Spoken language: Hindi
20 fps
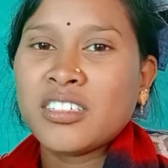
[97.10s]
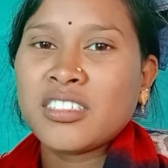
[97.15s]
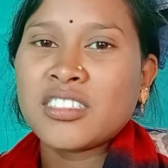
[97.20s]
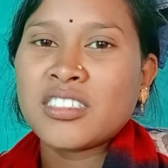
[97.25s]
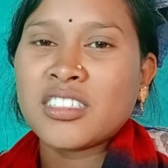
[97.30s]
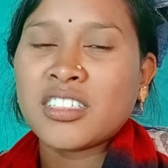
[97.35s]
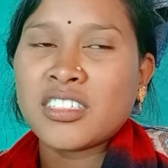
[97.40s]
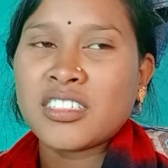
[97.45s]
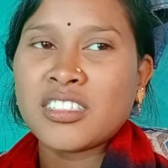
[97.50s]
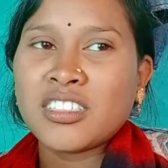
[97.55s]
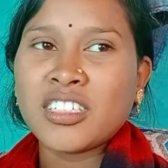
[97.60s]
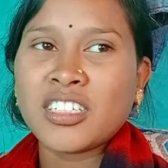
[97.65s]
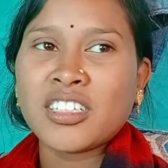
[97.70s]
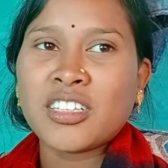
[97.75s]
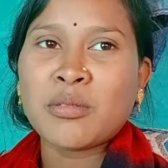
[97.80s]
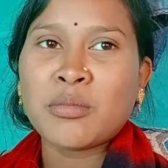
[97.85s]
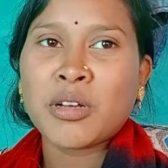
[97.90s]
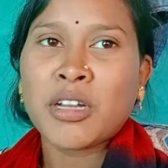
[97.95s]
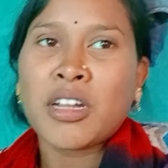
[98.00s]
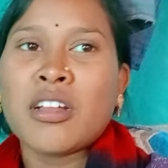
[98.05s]
सर्दी
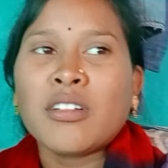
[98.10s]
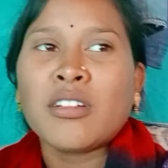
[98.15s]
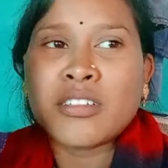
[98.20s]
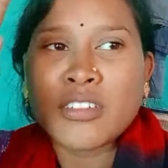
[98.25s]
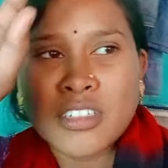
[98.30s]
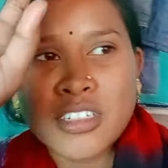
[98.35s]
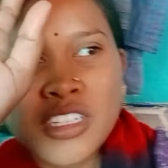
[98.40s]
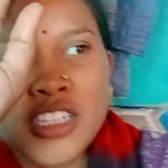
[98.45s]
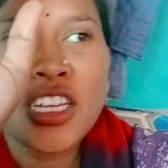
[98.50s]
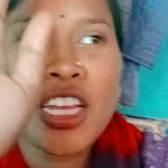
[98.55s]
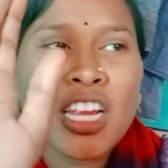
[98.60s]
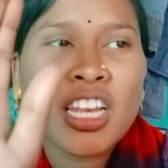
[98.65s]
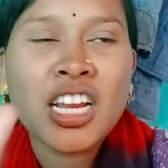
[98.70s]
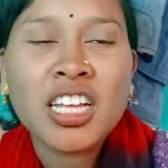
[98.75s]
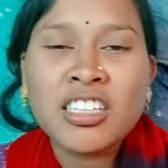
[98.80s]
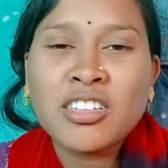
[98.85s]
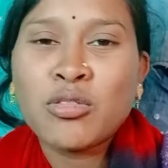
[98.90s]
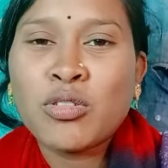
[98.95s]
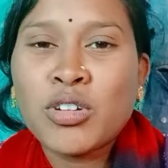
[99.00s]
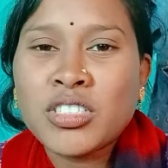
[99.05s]
एकदम ना खिकेट
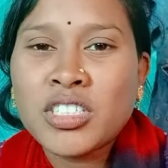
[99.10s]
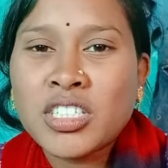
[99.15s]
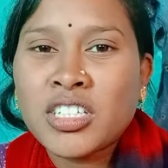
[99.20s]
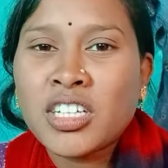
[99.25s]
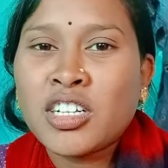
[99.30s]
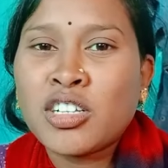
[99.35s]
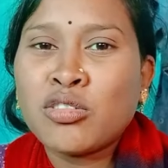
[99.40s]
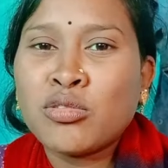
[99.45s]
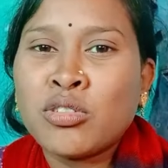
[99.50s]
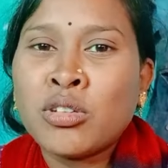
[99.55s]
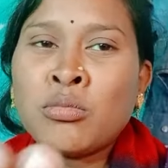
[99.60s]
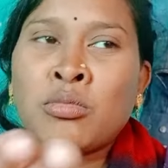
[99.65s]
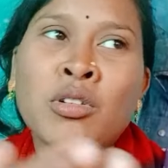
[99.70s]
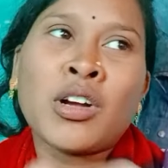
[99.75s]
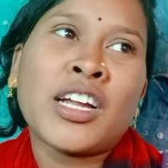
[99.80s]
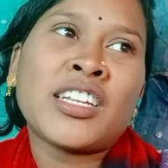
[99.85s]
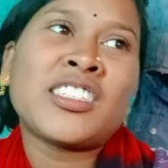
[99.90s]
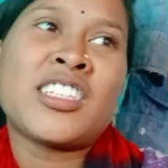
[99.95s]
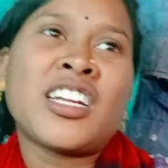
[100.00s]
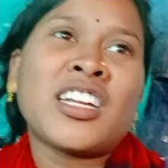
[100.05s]
लागते ओकर से था ना दो दिन
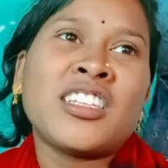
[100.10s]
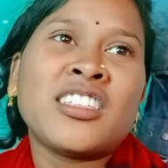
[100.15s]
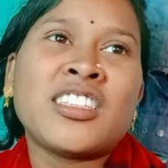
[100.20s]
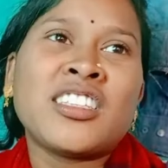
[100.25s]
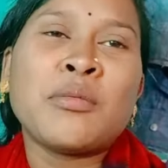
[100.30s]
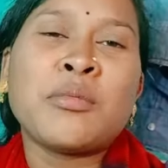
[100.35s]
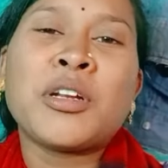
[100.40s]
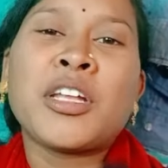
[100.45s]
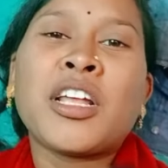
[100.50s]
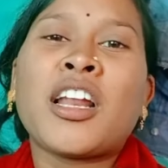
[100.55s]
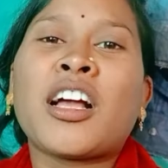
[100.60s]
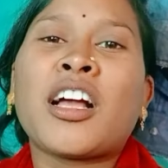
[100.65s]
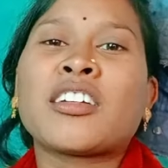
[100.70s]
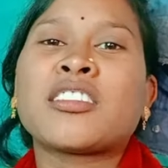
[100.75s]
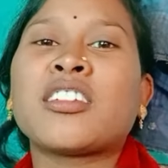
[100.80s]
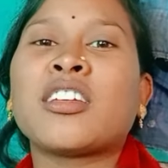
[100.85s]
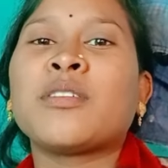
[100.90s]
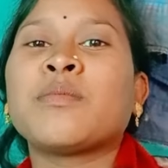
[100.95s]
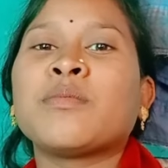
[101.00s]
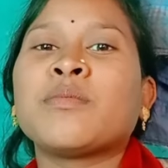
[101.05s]
बुखार चढ़ा देते बढ़िया
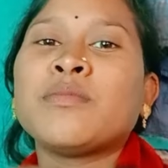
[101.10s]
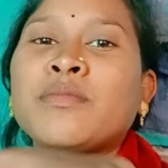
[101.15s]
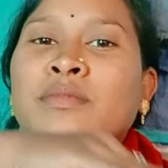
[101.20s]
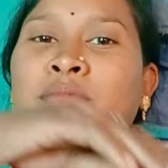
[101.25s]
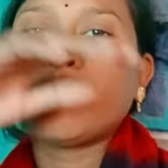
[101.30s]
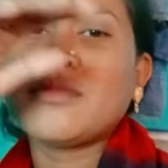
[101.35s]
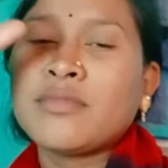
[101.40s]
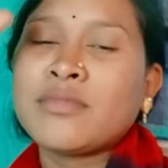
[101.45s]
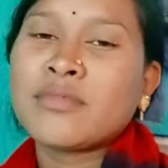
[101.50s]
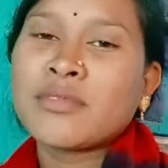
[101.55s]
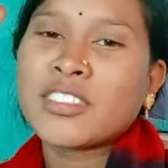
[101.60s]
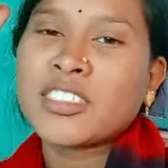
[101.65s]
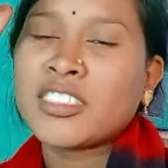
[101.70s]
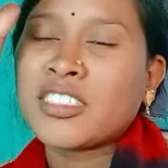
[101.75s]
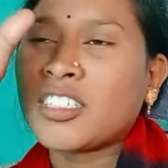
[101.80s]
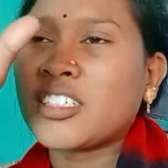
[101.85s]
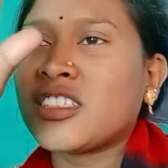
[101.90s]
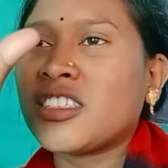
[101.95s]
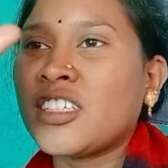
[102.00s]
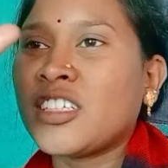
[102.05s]
लागते
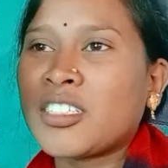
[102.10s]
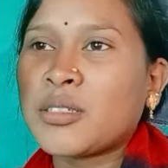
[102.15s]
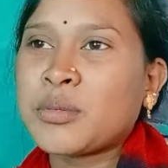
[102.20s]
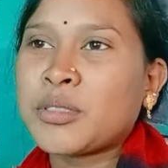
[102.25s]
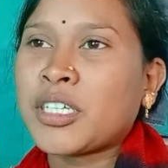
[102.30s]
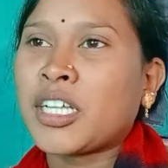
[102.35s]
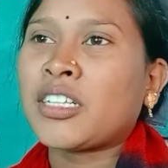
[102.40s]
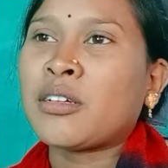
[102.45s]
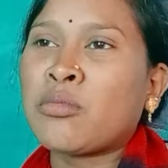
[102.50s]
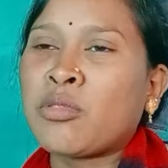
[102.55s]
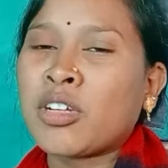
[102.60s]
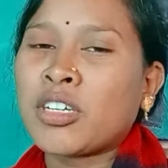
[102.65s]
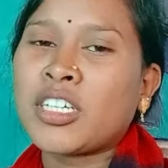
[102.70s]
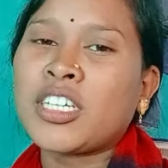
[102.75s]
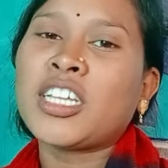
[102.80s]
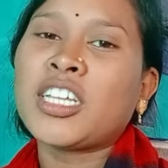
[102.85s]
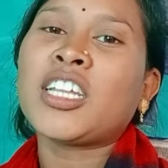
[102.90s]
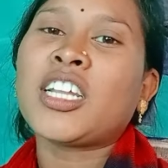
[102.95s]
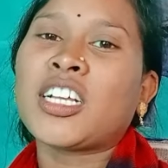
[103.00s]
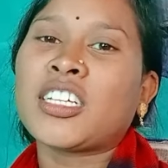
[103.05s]
सर्दी सबसे ज़्यादा मोला
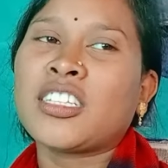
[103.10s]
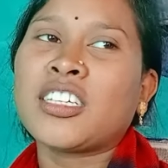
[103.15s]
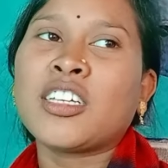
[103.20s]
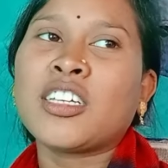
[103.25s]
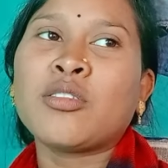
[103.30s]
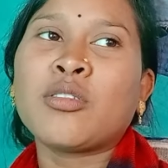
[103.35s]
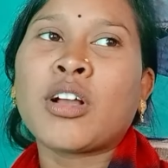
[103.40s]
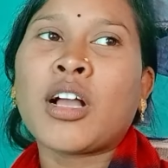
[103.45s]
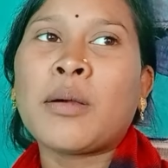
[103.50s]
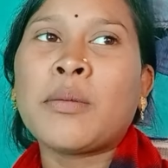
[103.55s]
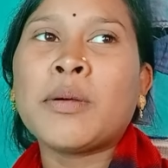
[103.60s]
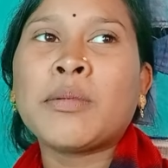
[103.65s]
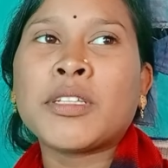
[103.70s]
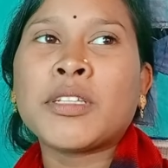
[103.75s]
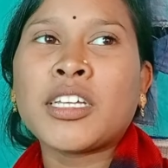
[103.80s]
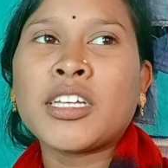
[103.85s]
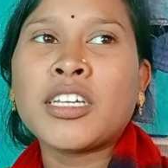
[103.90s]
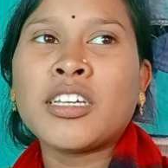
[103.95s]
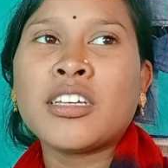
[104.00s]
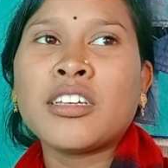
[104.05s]
खिकेट लागते कदवा काबा
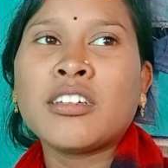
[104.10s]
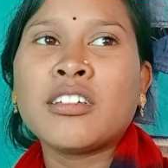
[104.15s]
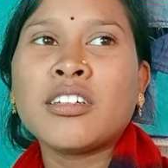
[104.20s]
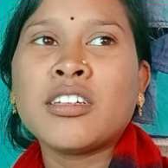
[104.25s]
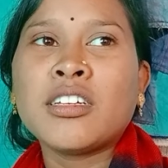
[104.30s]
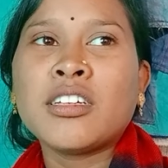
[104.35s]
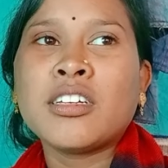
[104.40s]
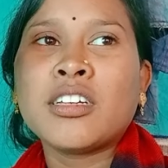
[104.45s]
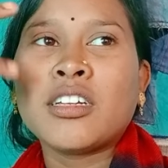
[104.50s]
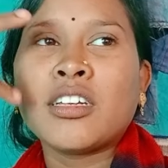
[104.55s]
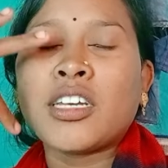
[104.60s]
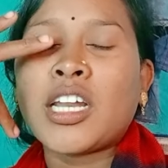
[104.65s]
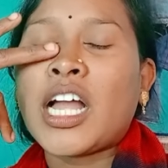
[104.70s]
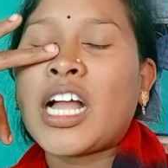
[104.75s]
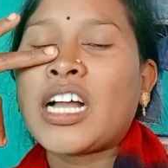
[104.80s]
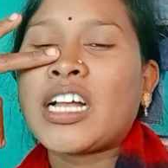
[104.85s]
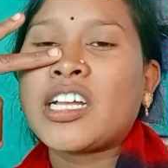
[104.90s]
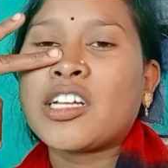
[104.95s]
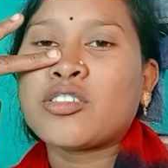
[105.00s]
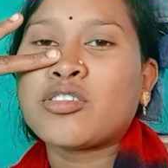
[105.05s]
पता है
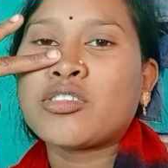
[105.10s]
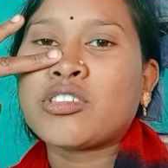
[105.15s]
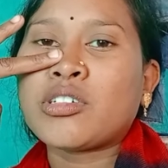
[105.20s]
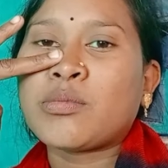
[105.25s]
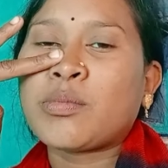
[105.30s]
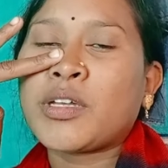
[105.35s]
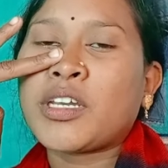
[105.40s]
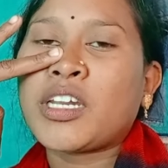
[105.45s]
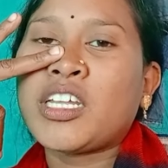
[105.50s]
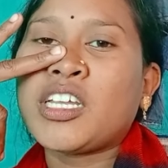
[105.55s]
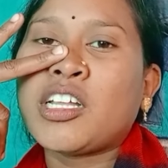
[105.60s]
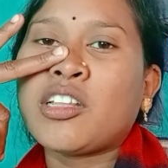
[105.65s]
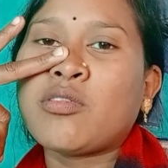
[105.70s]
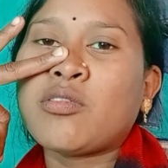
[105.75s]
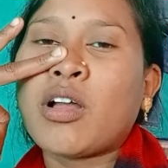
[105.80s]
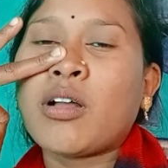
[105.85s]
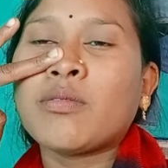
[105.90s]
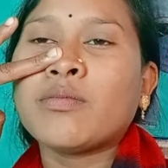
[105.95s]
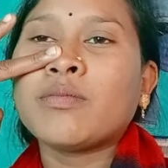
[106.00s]
नाक एक तो चपके रही कदवा